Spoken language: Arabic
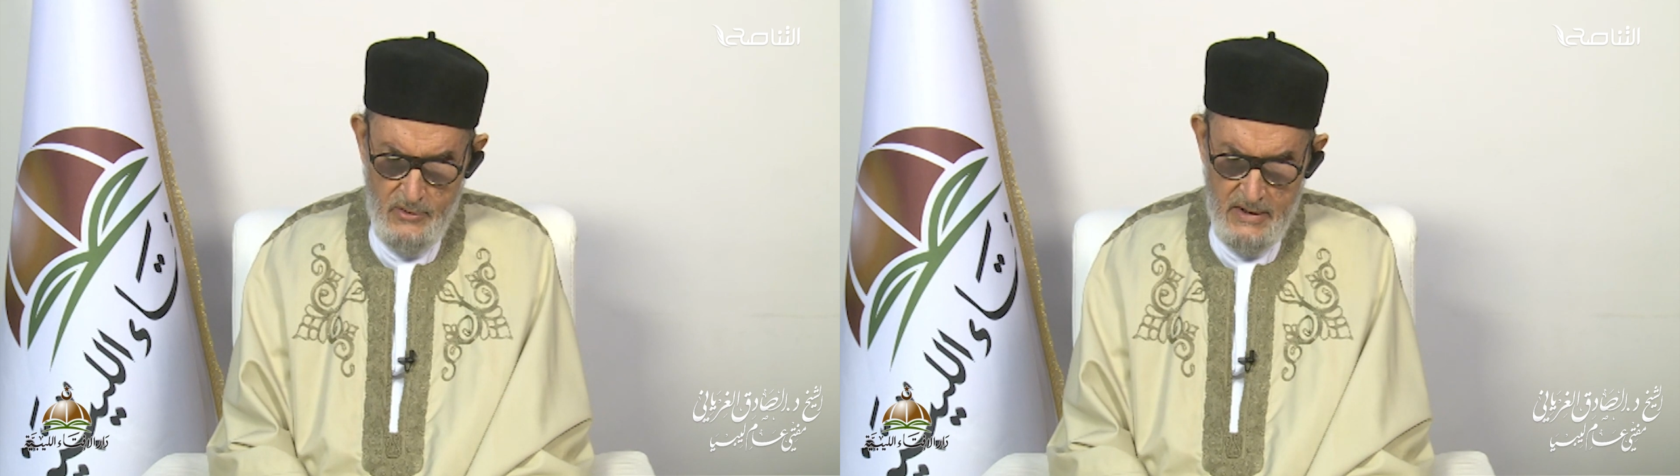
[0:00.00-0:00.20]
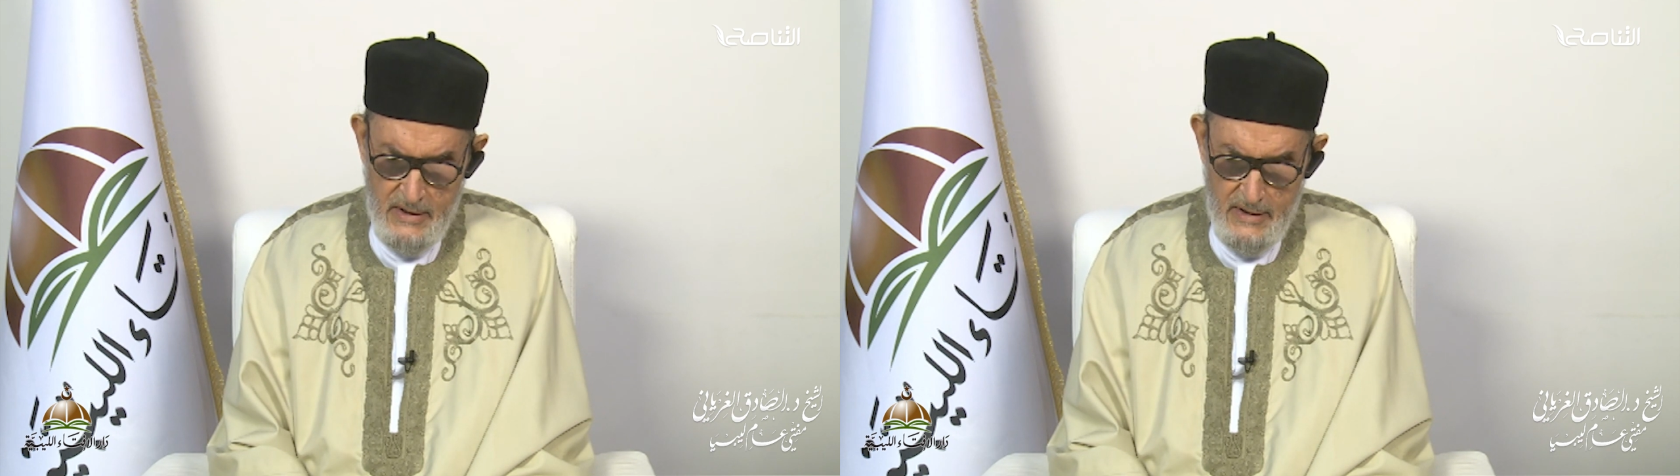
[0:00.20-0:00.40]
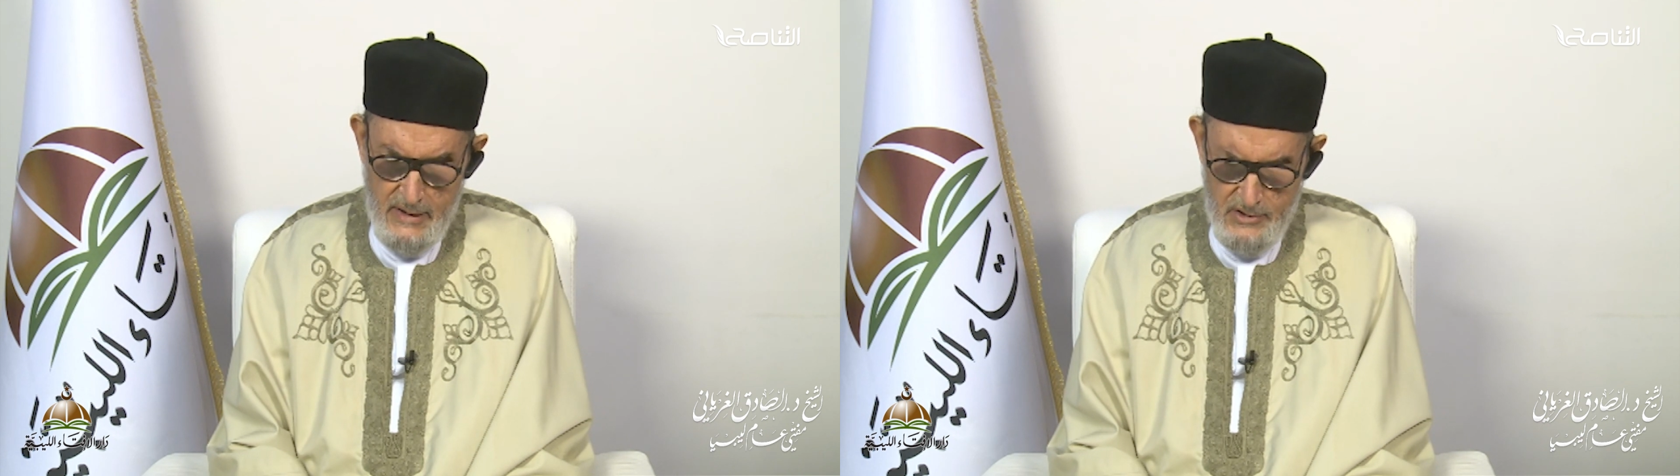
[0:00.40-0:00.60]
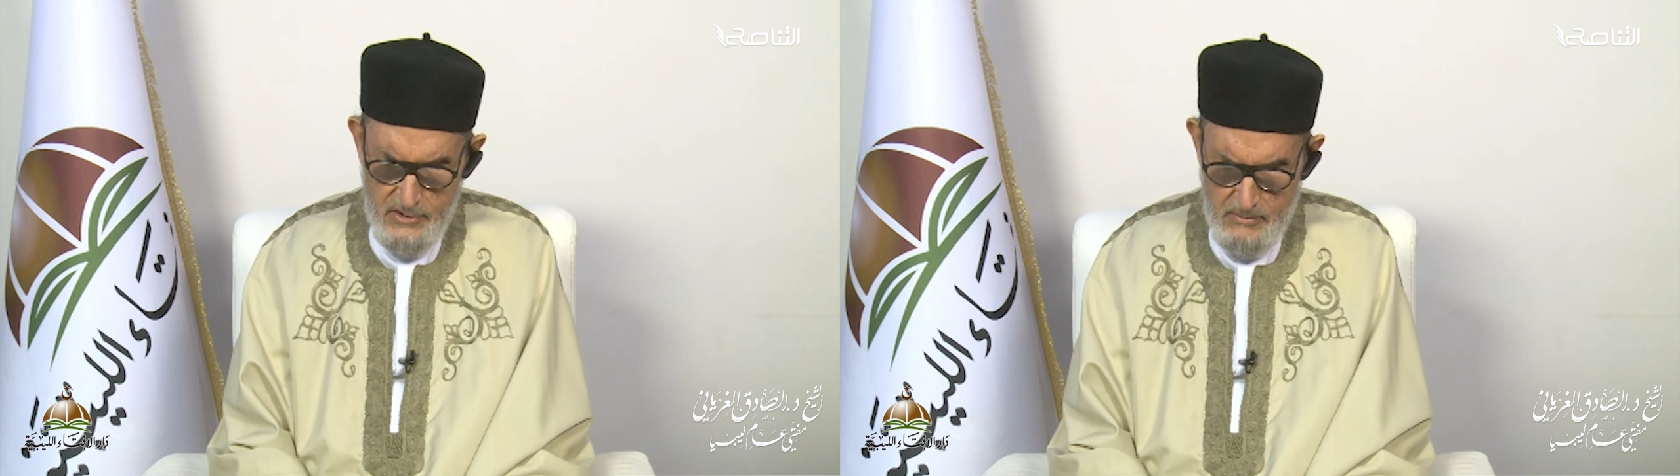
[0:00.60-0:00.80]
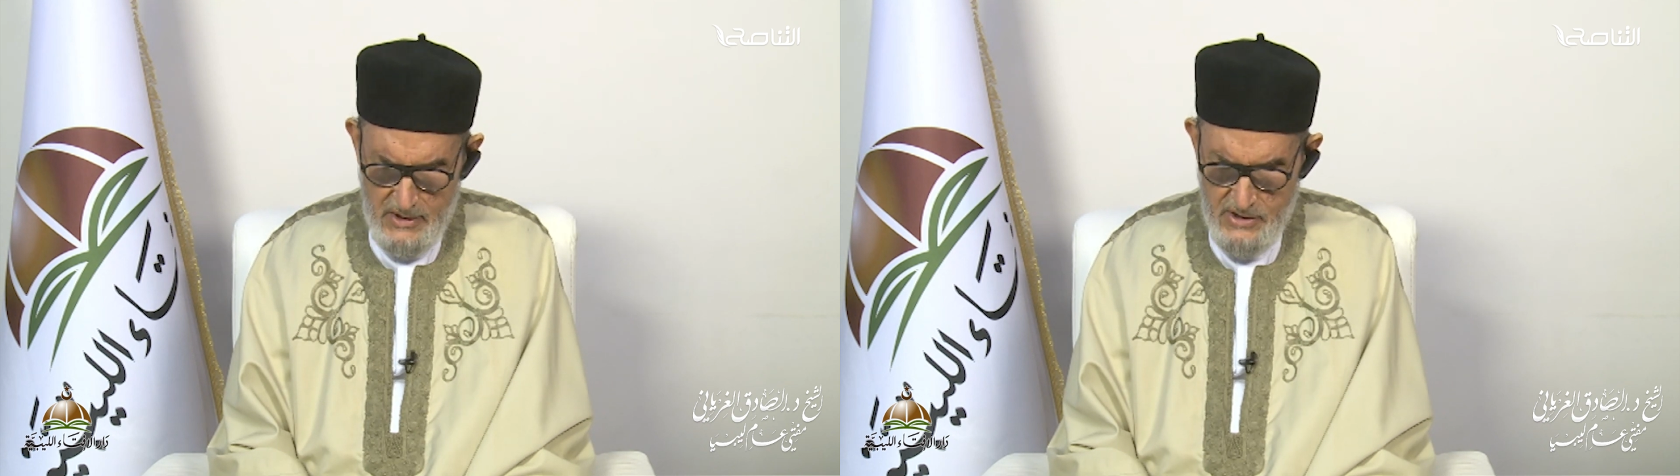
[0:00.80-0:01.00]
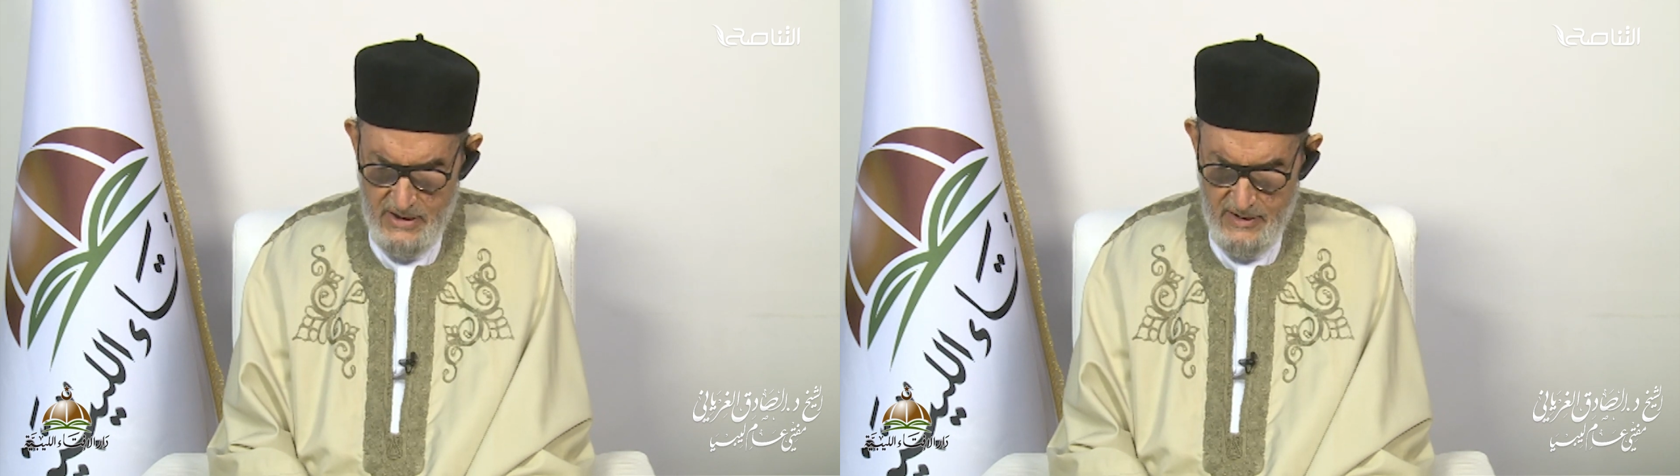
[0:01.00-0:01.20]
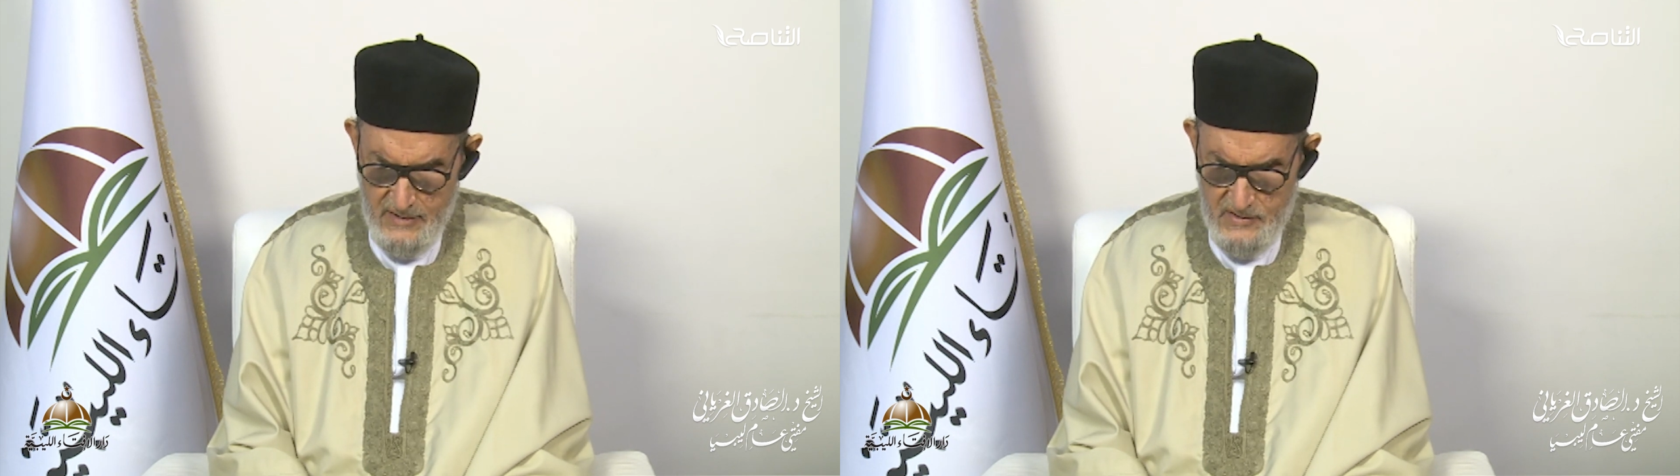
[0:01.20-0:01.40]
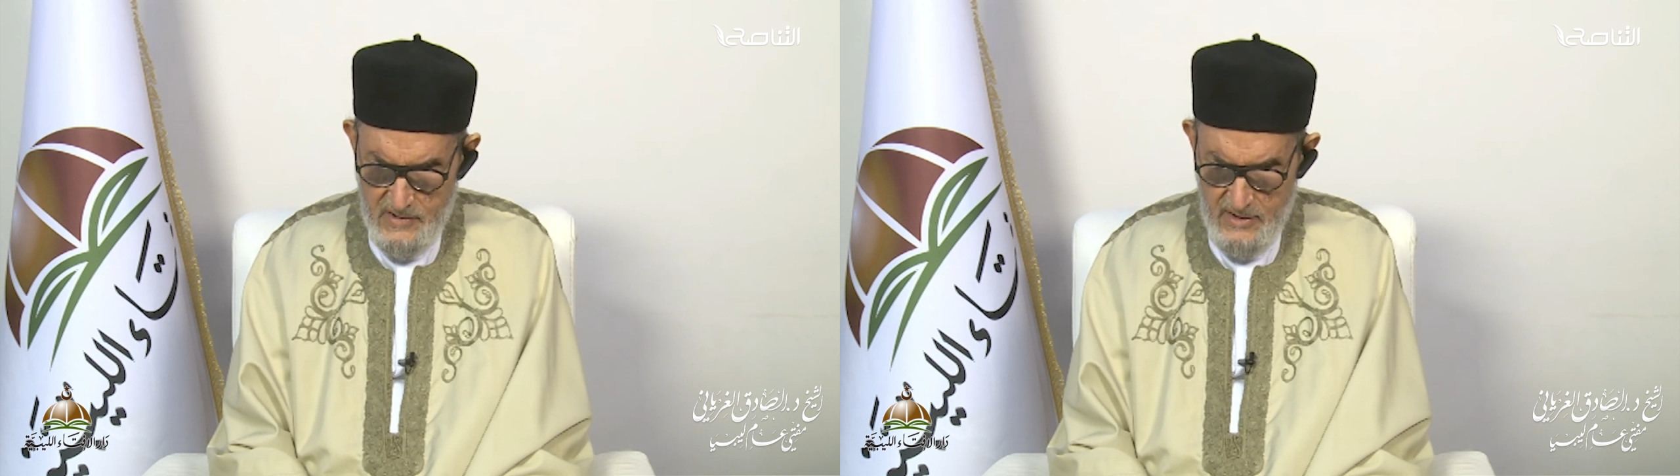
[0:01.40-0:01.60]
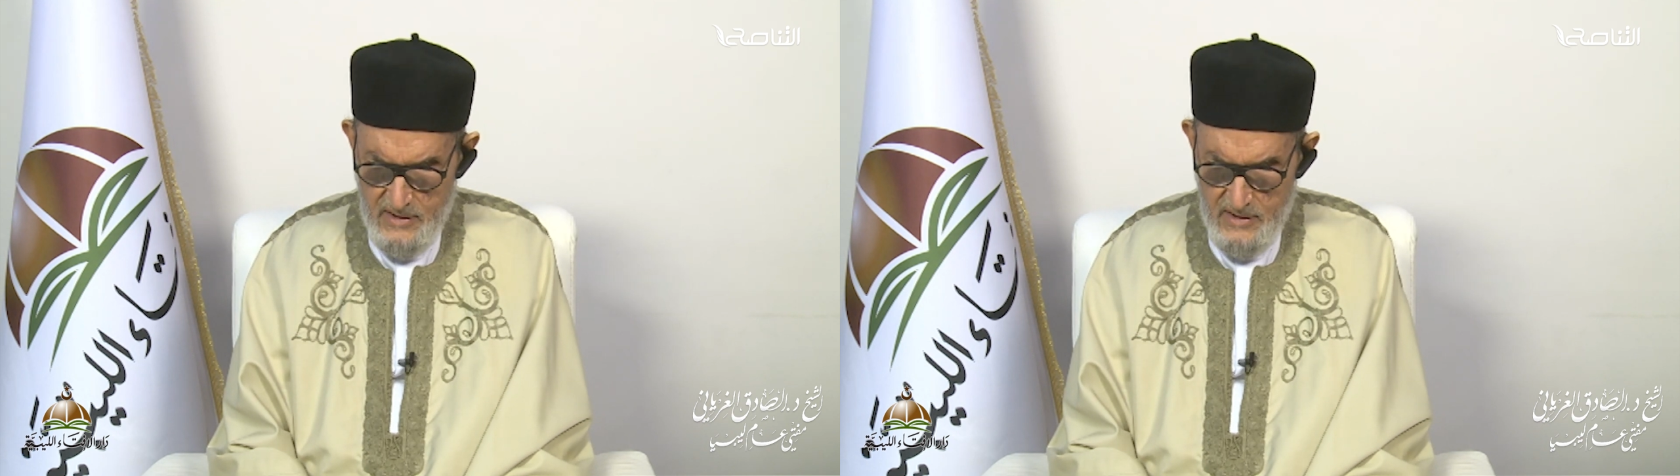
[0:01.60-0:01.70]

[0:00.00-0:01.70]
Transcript: لك لا المشايخ